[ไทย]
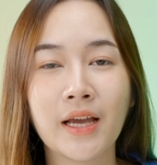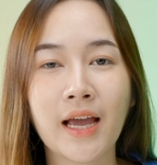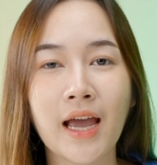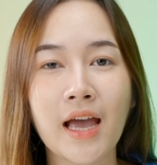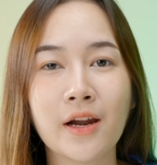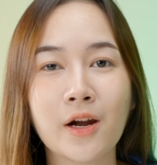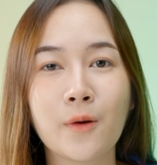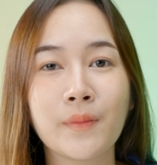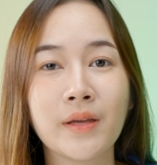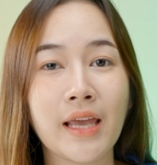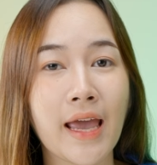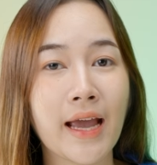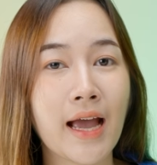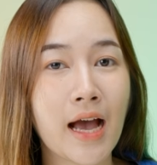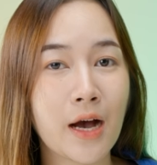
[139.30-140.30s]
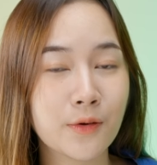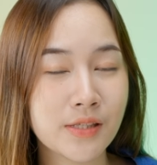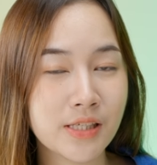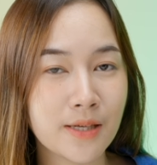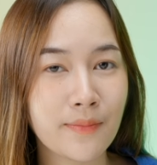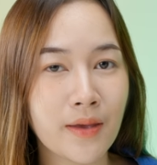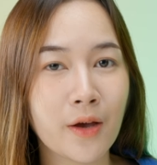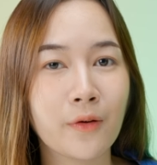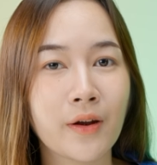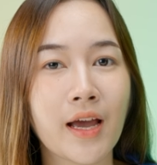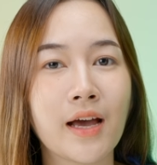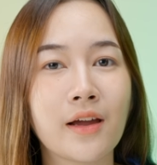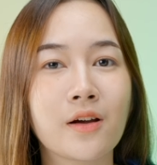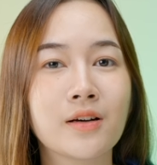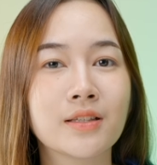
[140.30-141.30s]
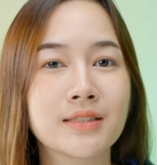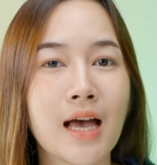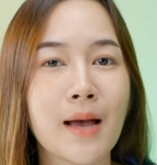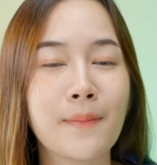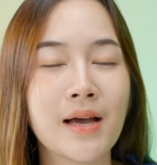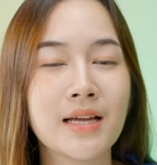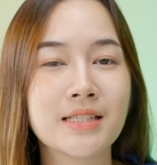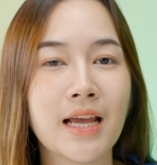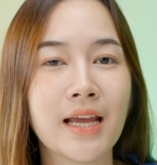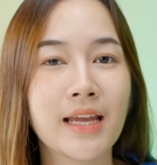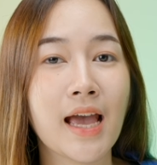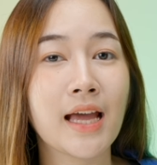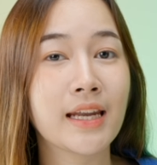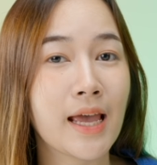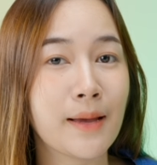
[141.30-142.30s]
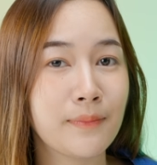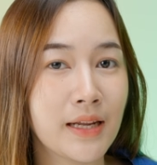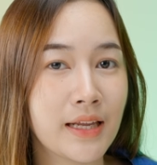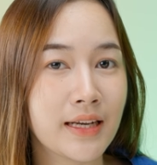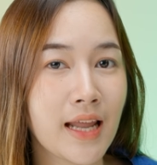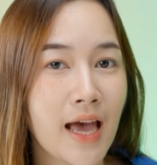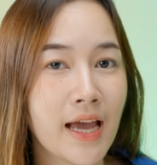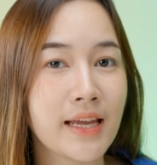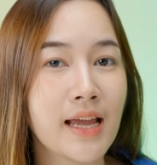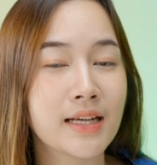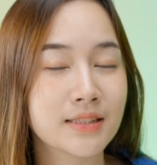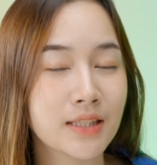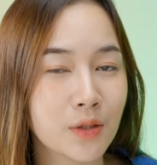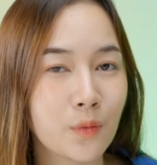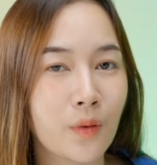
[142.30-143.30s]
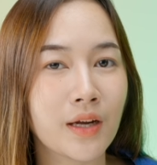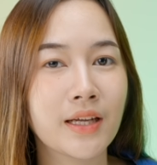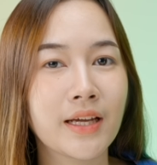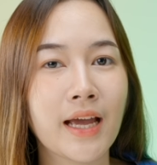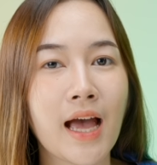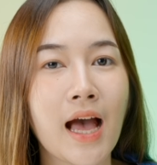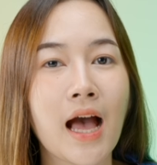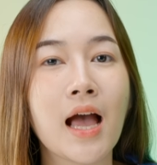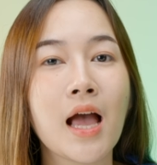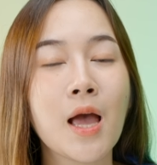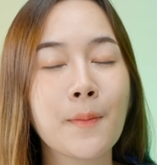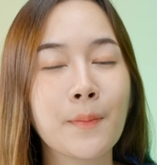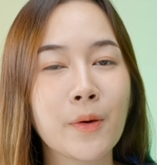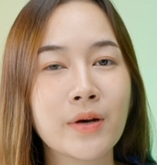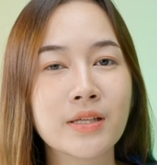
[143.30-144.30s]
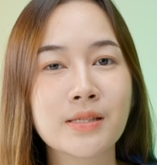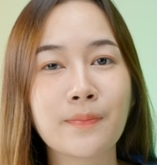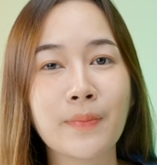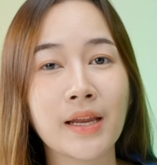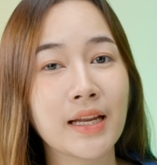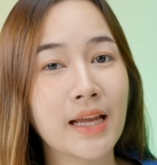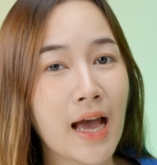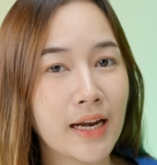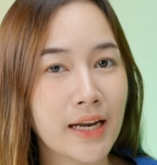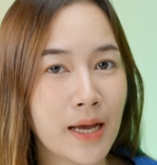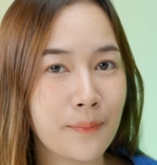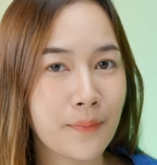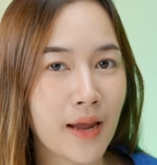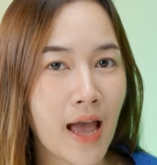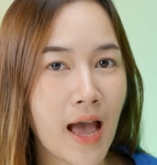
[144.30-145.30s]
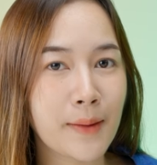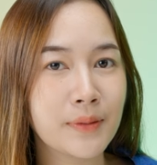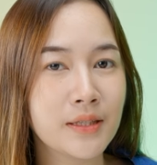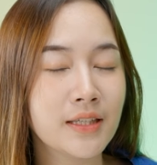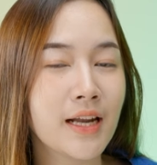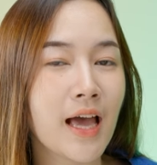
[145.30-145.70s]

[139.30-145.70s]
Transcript: ยงแค่เรามี Account Gmail นะคะ เราก็สามารถใช้งานแท็บเล็ตได้อย่างสะดวกเลยค่ะ ไม่ว่าจะเป็นการทำงานพื้น